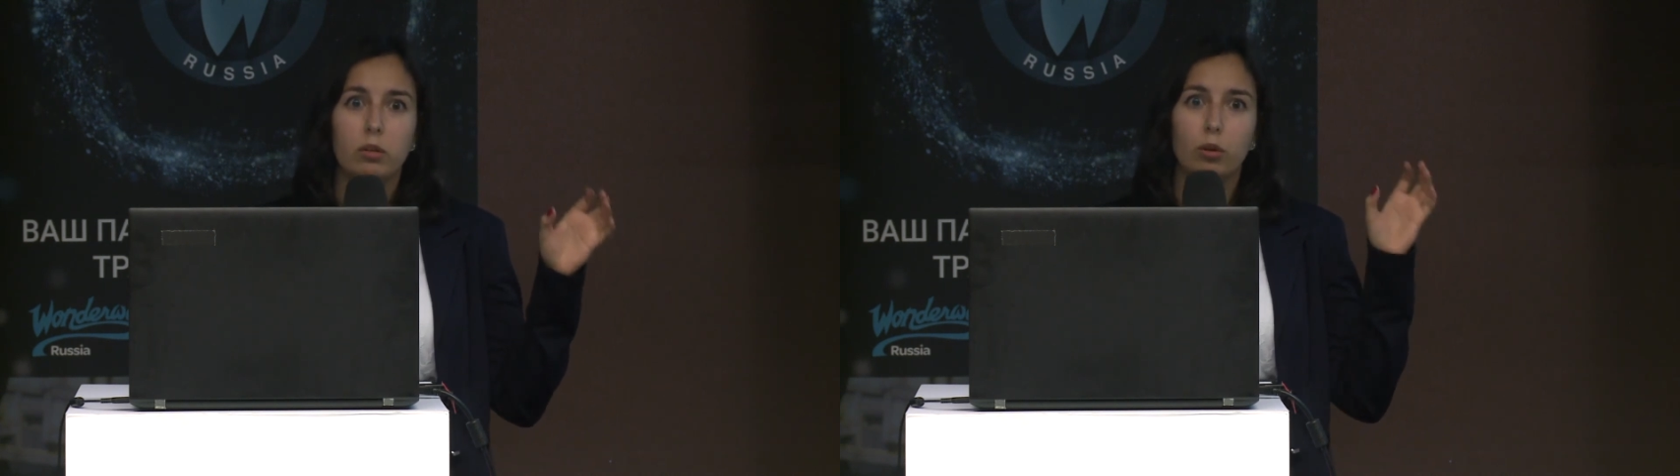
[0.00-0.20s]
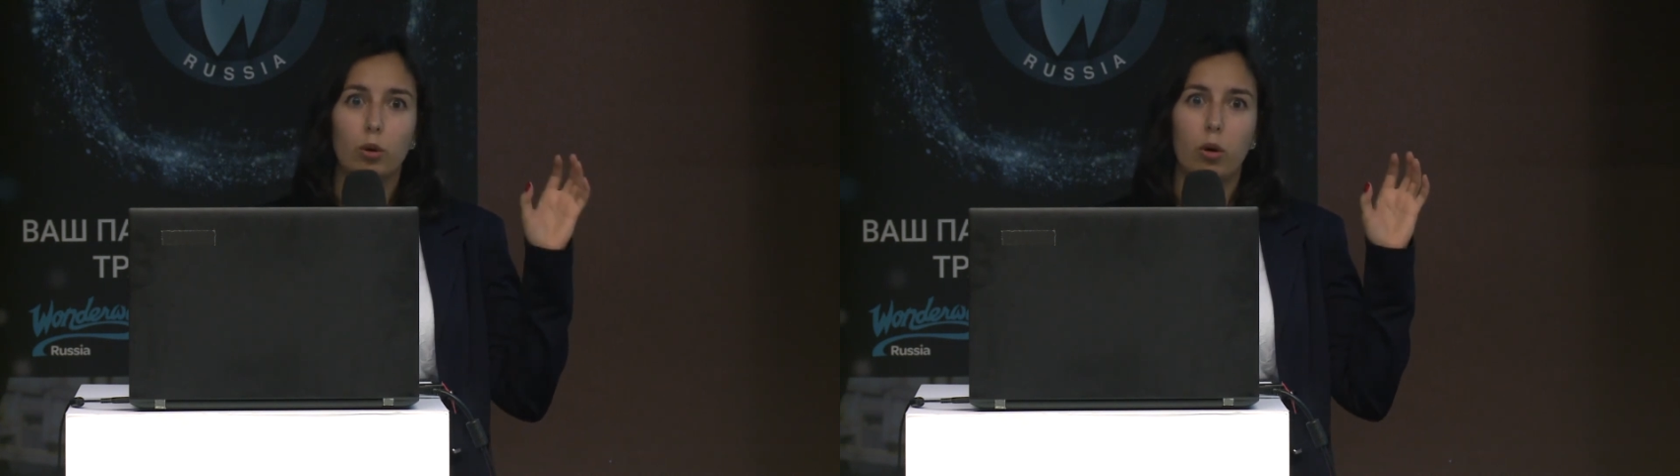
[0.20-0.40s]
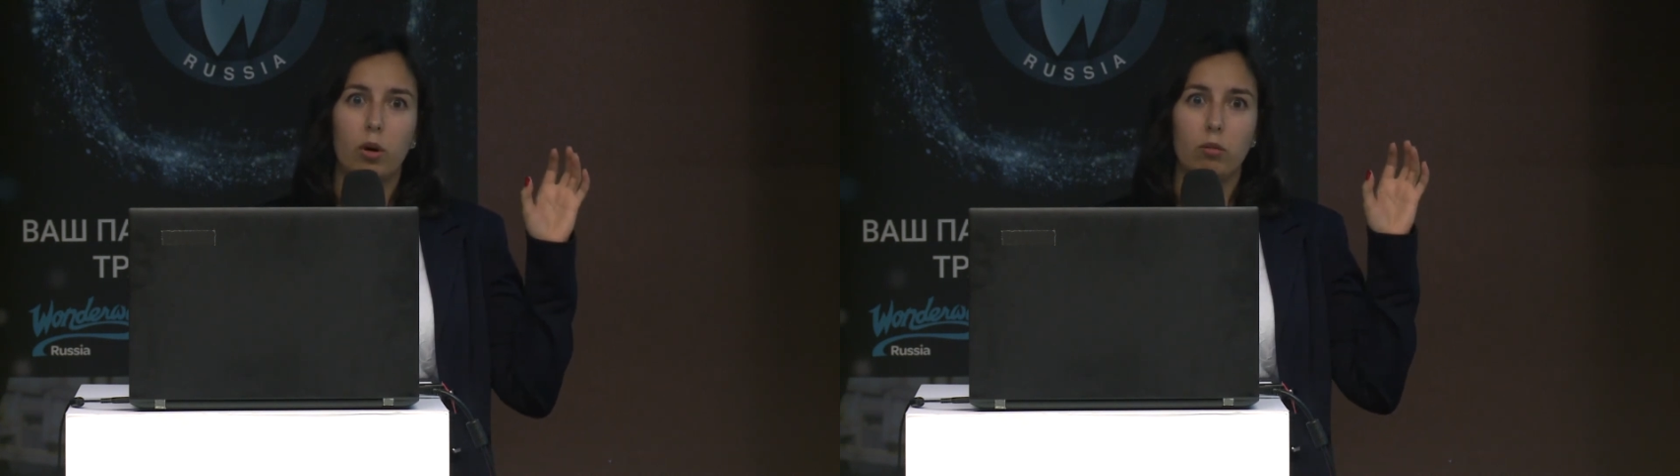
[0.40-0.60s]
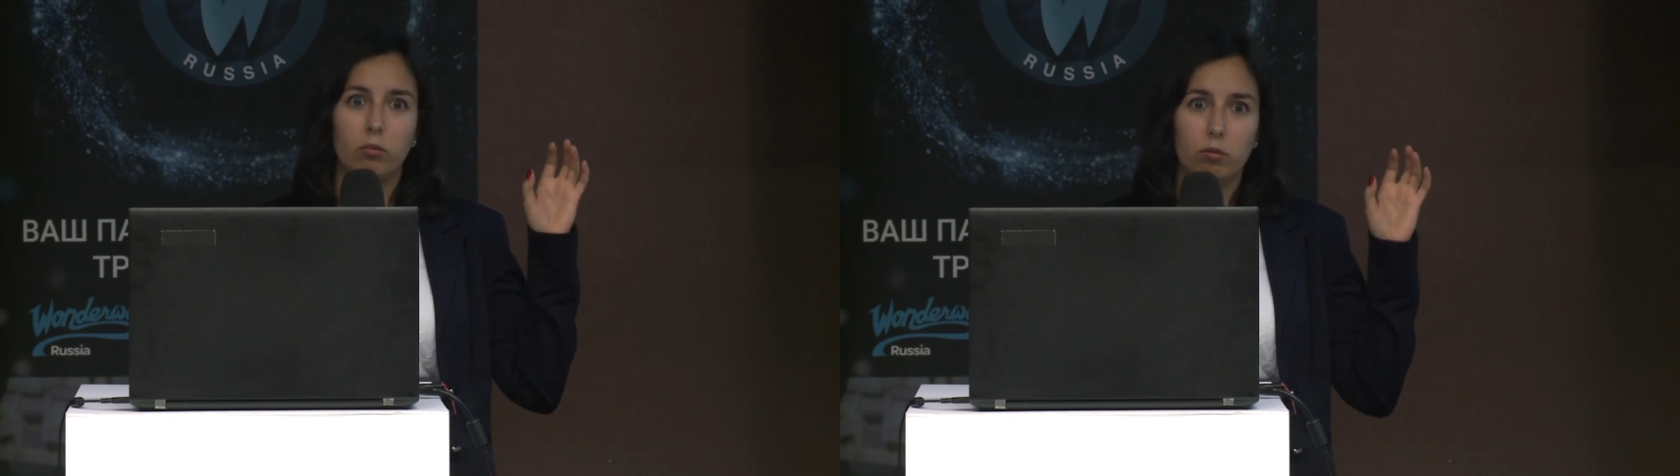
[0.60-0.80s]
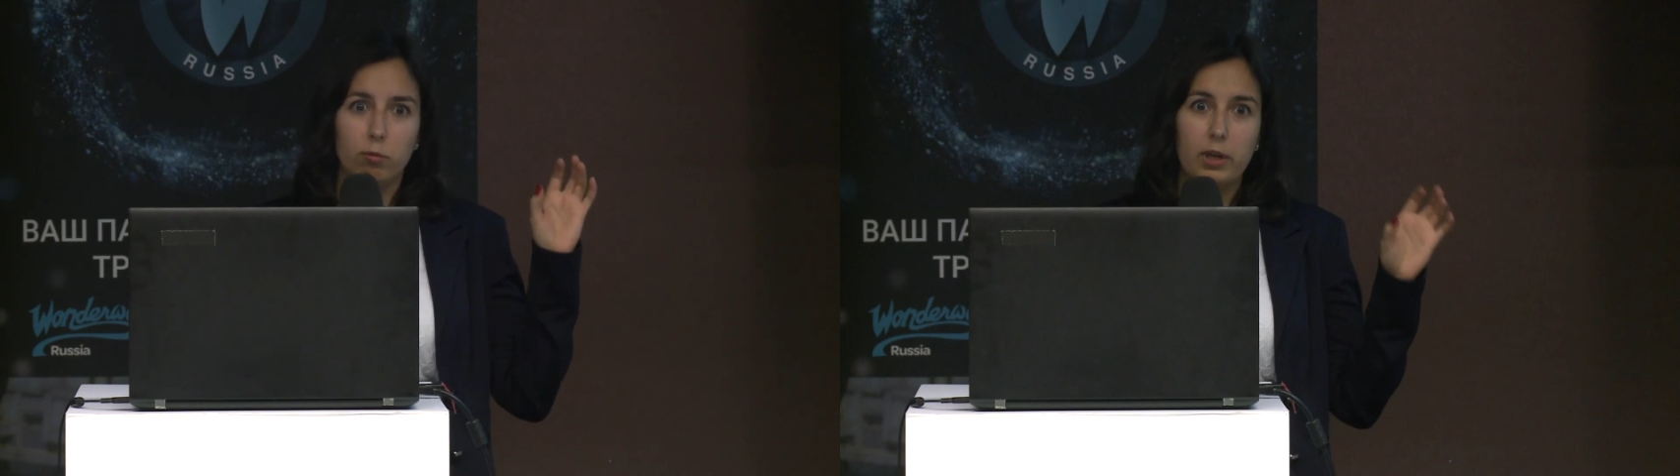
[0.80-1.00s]
то
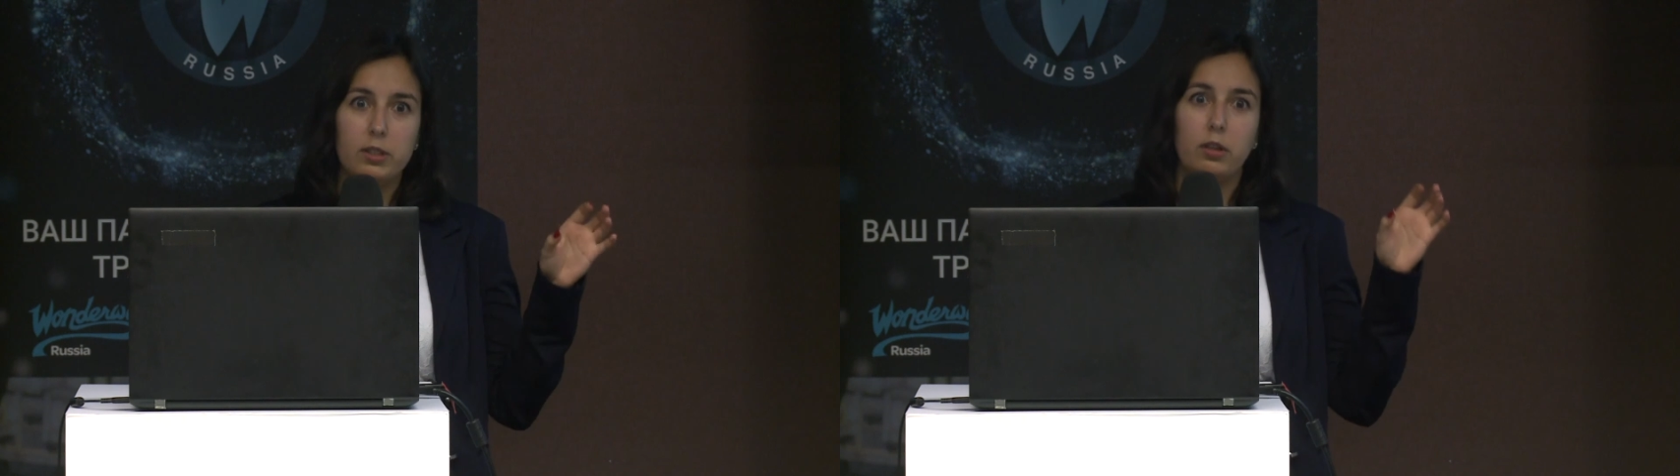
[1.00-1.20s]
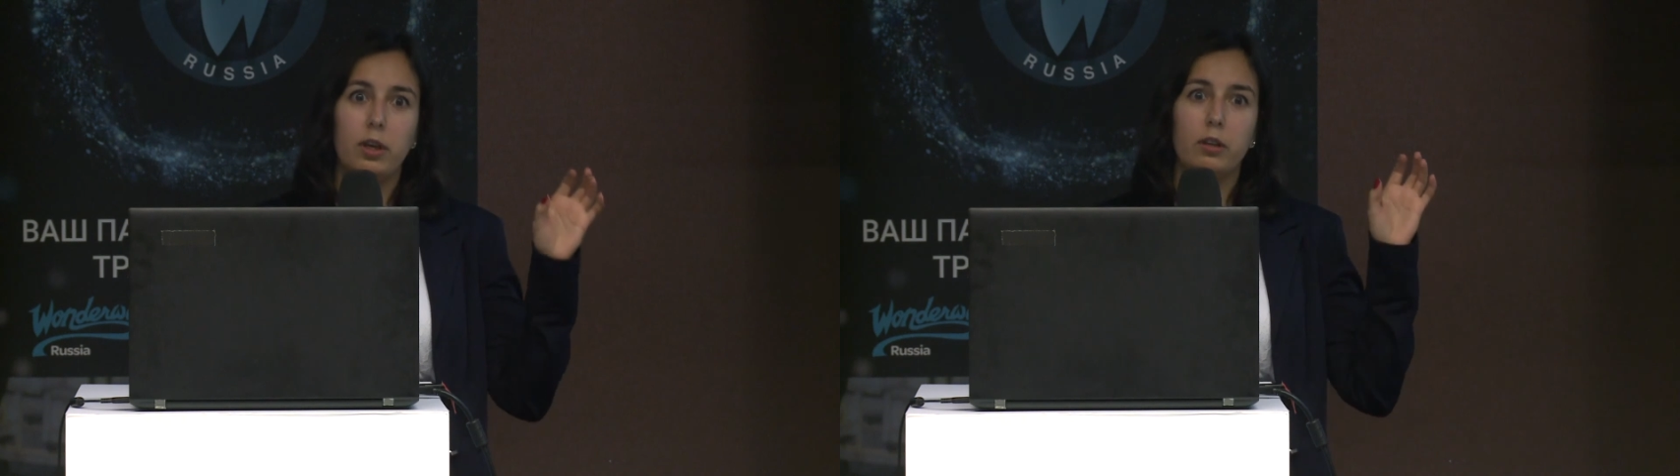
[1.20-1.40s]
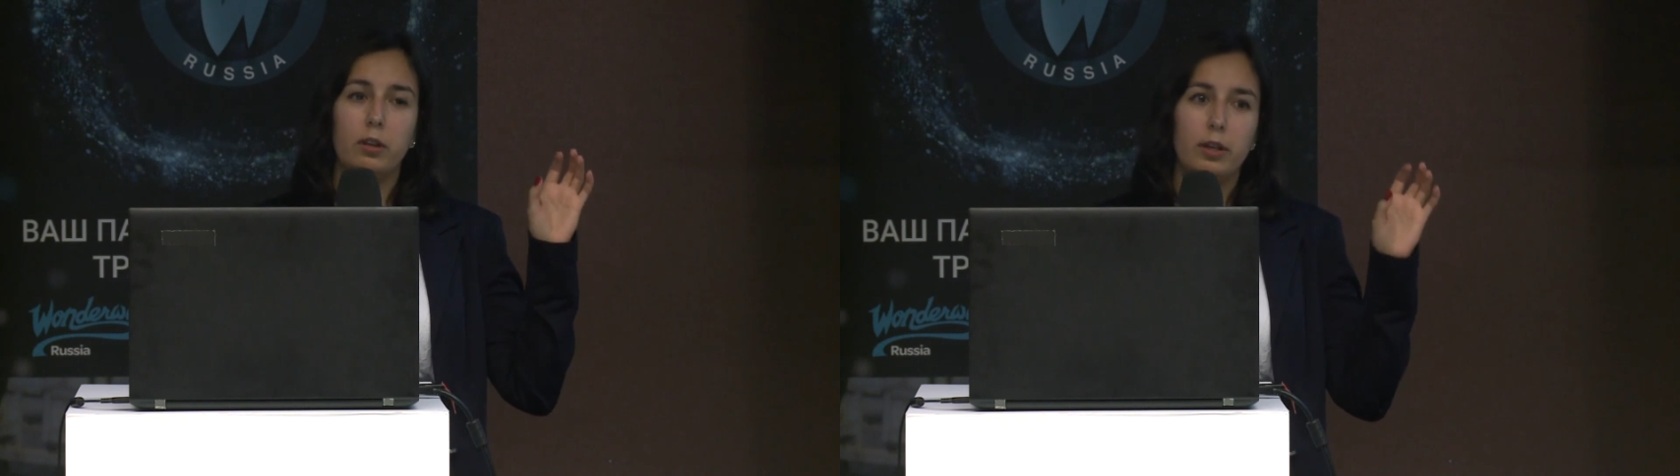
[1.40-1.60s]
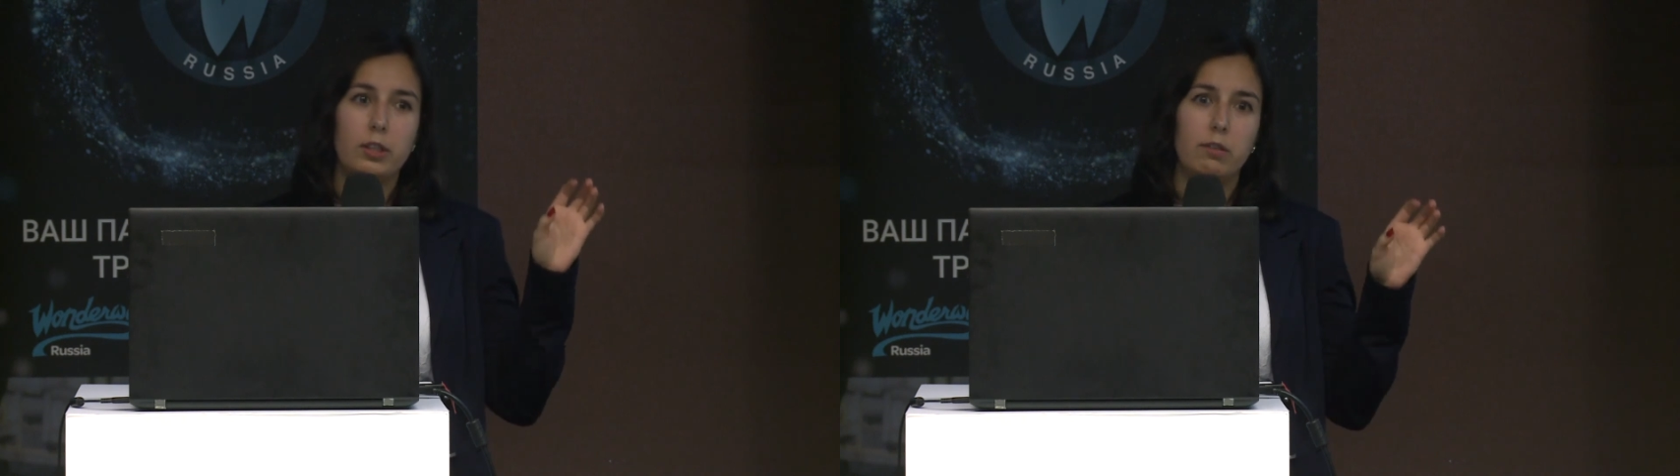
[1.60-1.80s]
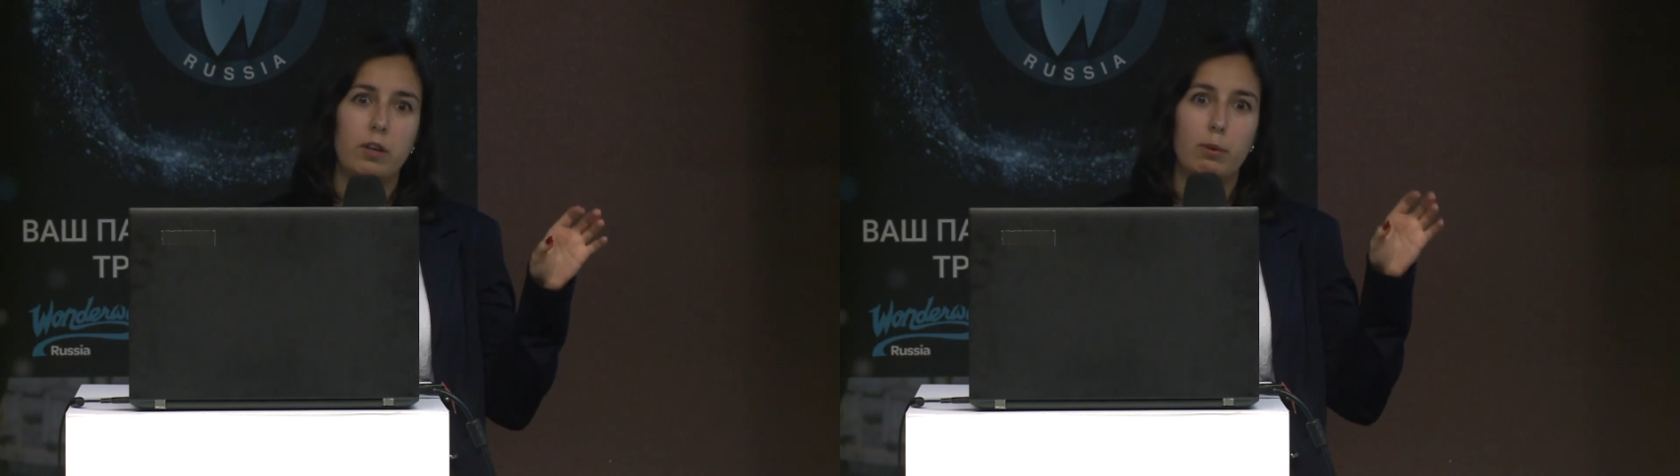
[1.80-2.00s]
в базе данных
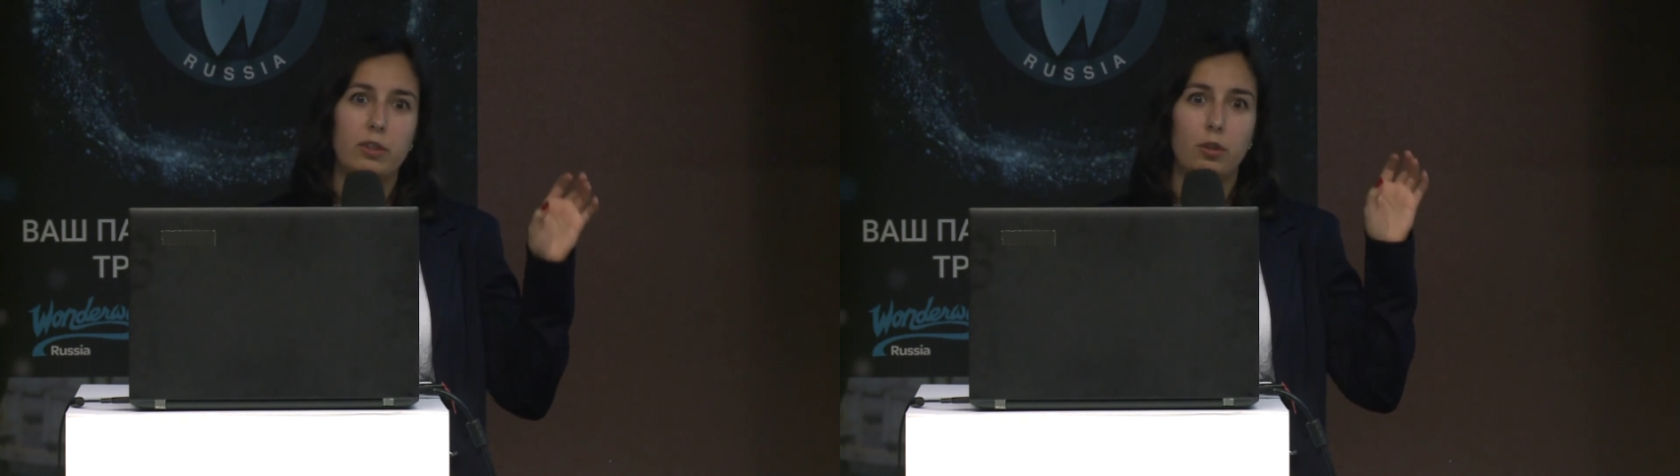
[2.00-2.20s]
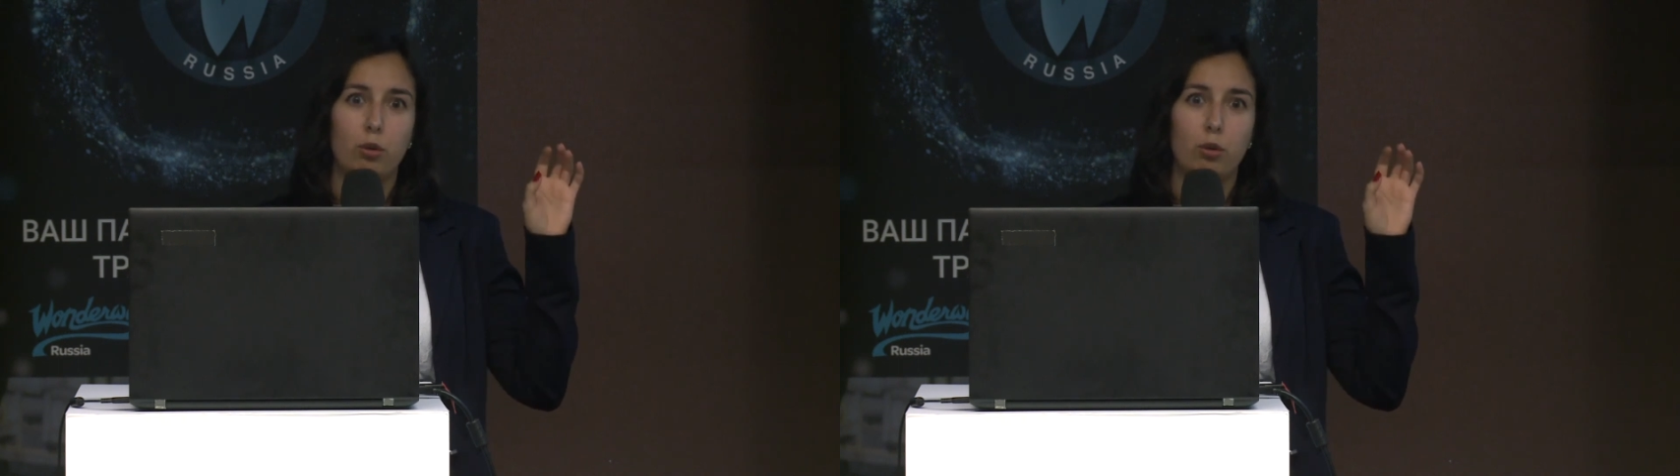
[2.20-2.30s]
хранится информация,